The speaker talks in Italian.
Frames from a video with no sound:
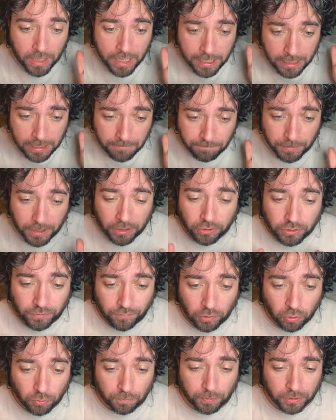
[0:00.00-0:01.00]
il pieno
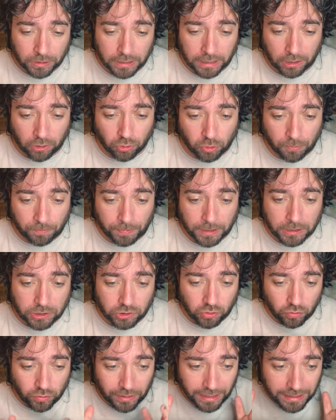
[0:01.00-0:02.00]
sviluppo della loro
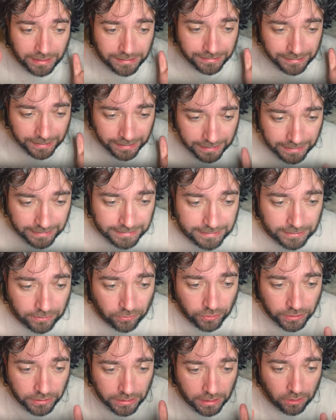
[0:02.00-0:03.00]
persona e
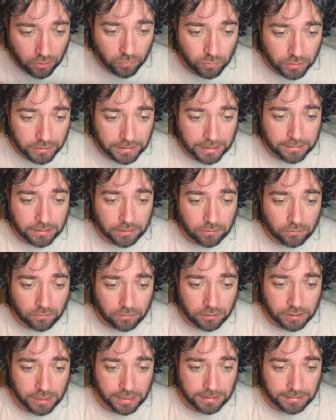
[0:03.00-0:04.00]
l'integrazione della comunità di
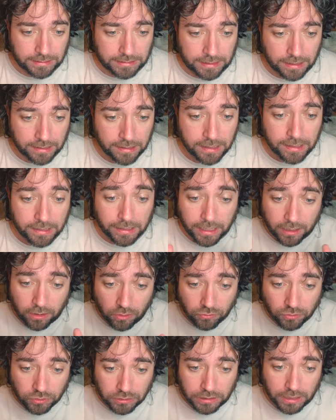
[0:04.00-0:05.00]
accoglienza. Ne
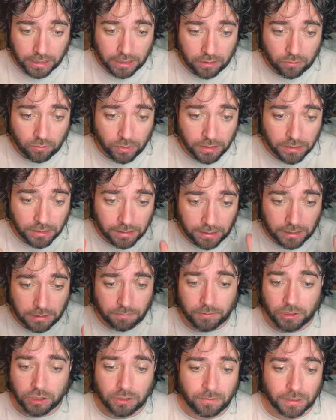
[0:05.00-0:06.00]
consegue il
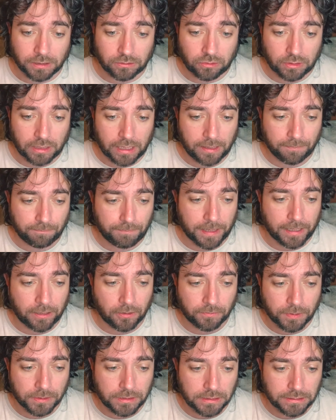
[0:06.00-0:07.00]
respingimento della
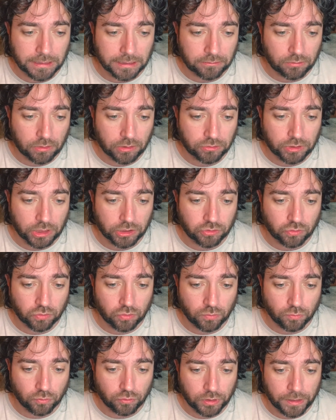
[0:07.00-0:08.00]
dell'appello presentato dallo stesso
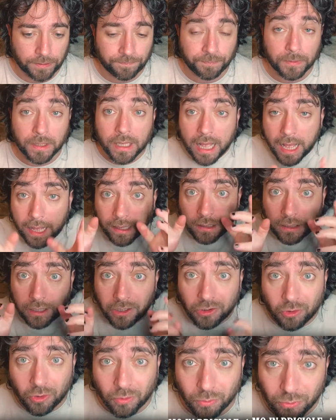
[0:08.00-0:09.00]
comune. Ah,
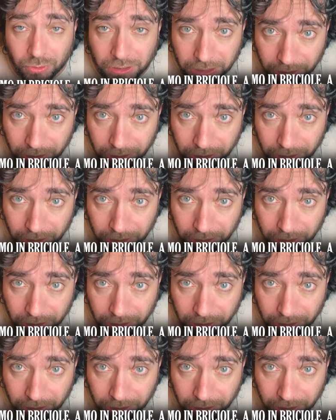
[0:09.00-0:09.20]
il comune di